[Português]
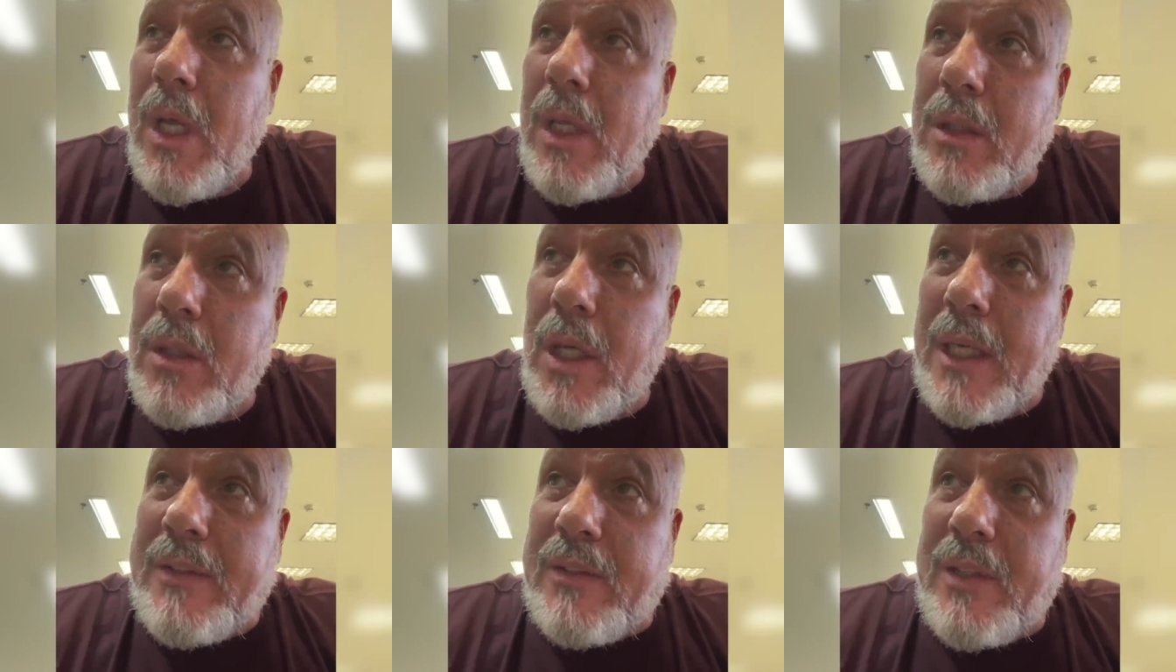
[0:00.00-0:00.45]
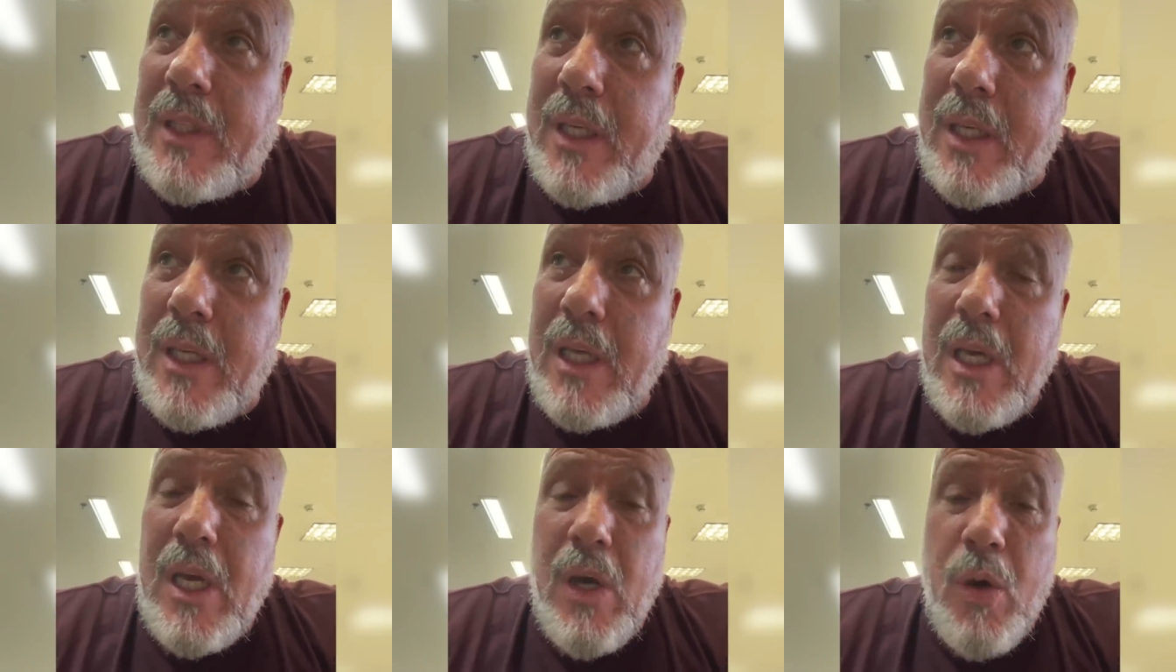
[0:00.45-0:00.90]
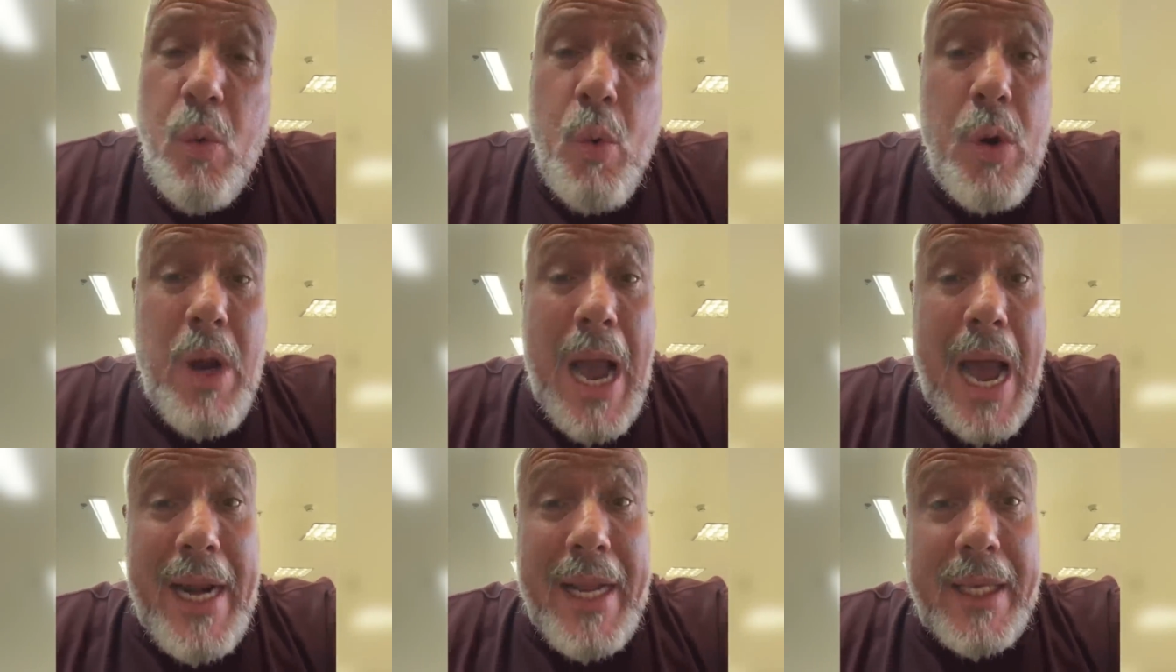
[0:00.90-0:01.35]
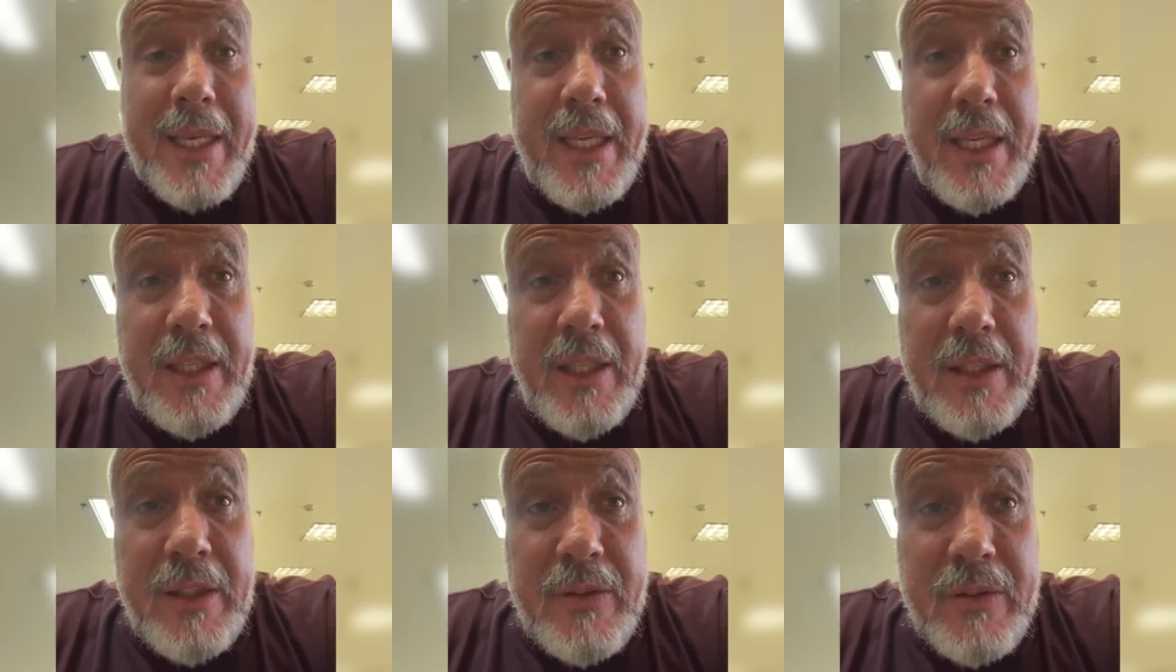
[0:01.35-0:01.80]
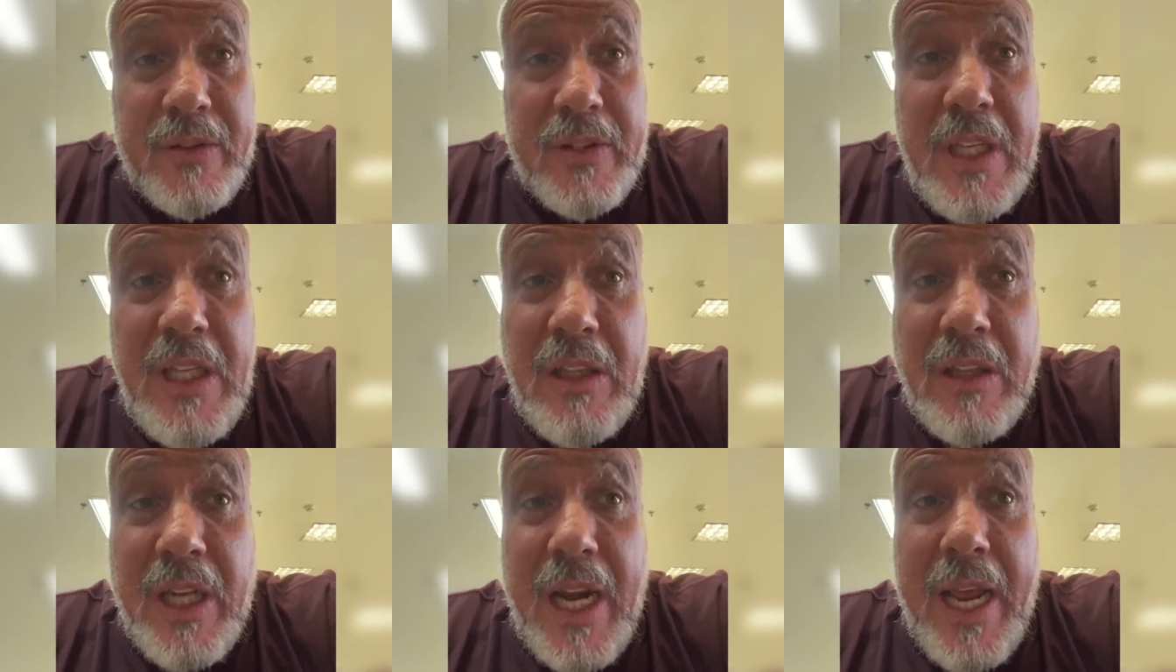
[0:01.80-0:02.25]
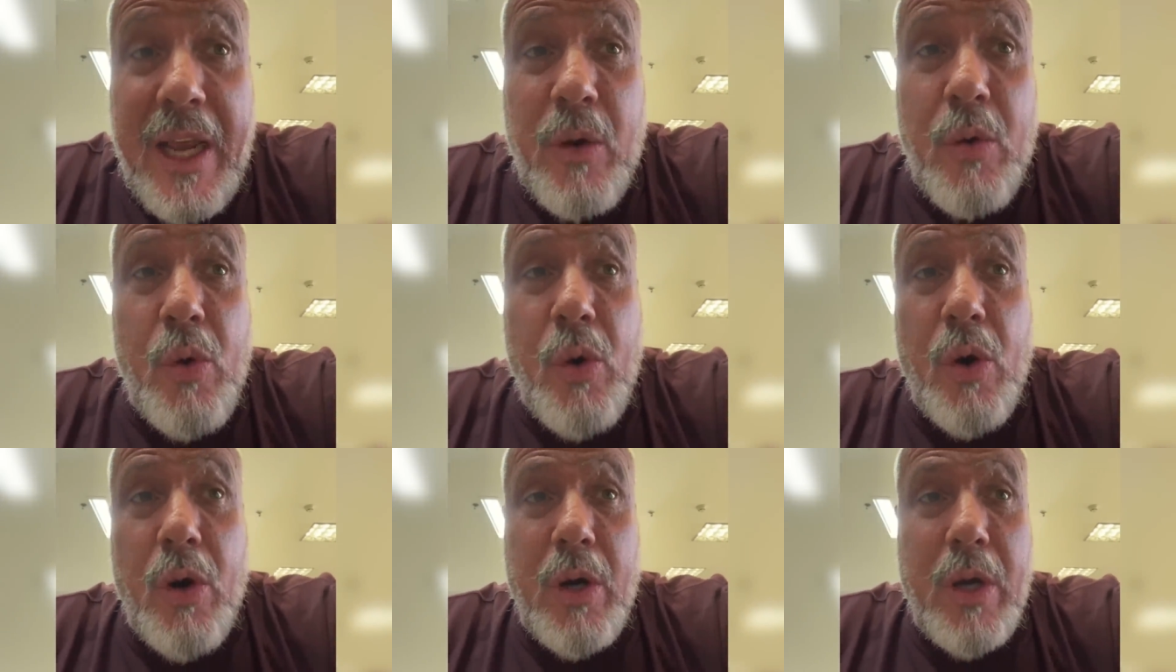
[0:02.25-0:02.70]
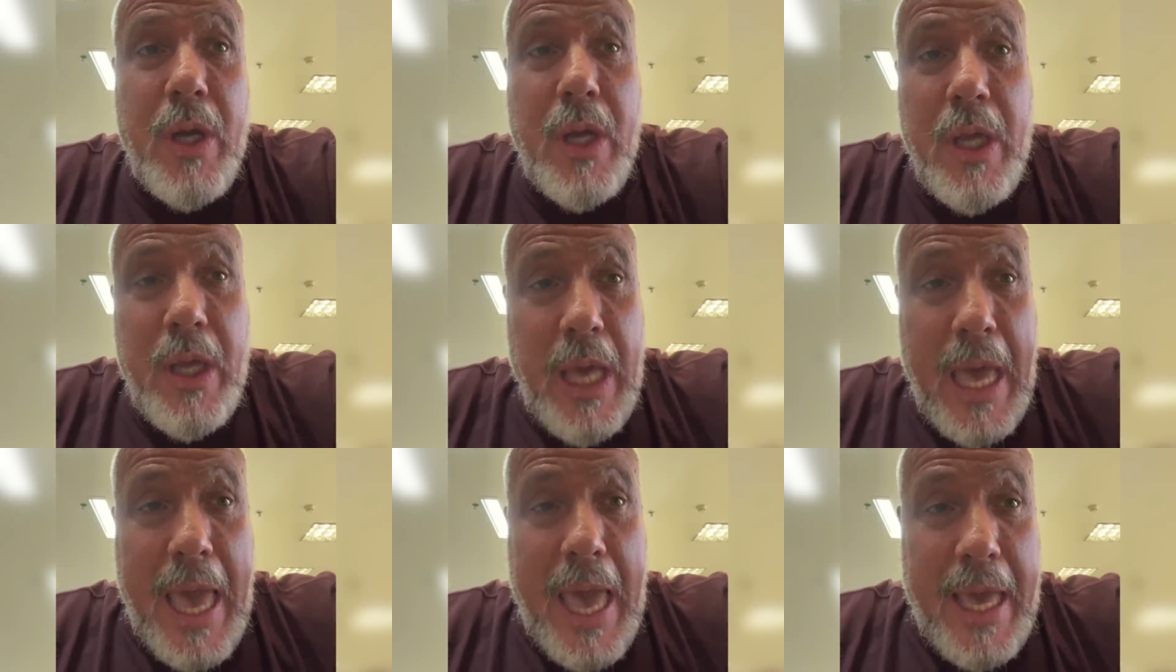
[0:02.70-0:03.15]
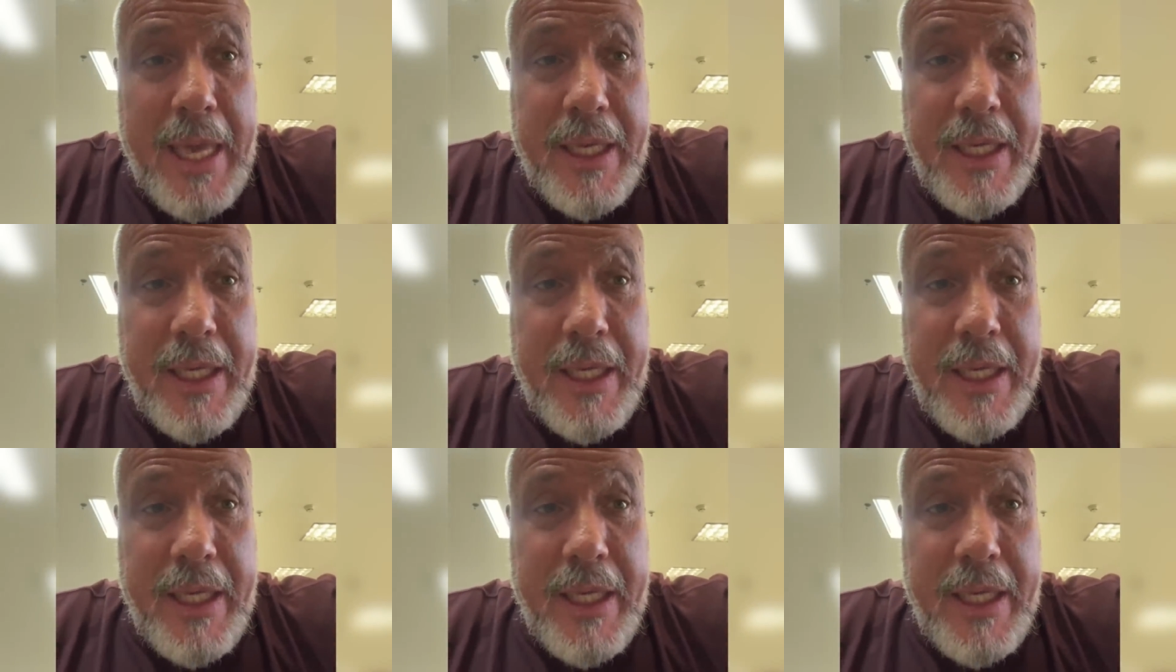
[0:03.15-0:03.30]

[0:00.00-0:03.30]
Então, assim, um cara que se entregou é,